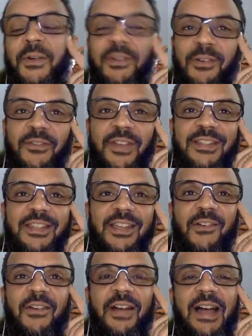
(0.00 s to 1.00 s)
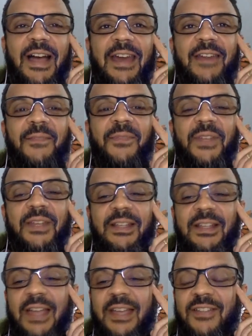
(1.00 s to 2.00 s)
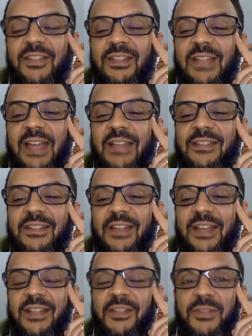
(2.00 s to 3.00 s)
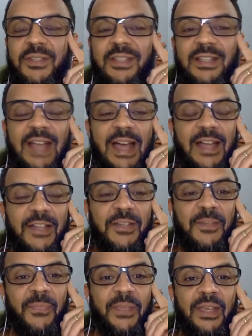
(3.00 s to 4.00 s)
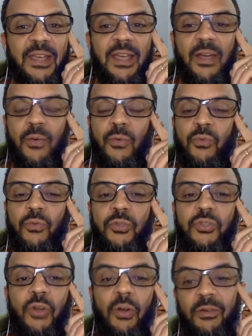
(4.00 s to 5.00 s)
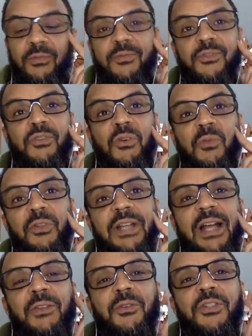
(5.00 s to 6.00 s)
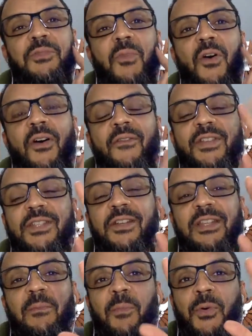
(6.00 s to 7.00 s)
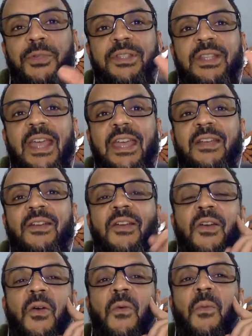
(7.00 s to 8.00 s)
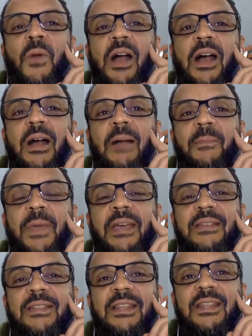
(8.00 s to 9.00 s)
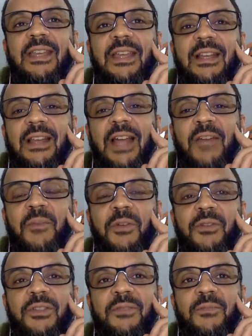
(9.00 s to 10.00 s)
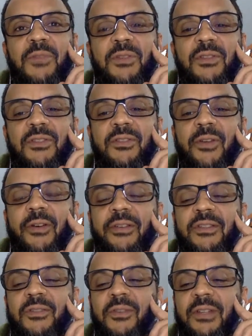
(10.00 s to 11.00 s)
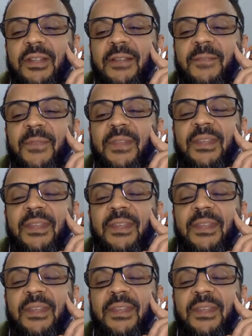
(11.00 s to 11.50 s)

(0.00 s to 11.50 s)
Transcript: Ontem eu conversei com um cara daí, de, de, aí da sua cidade, é o John, John Montador de Móveis. Eu até postei uma peça dele lá nos meus, meus stories ontem.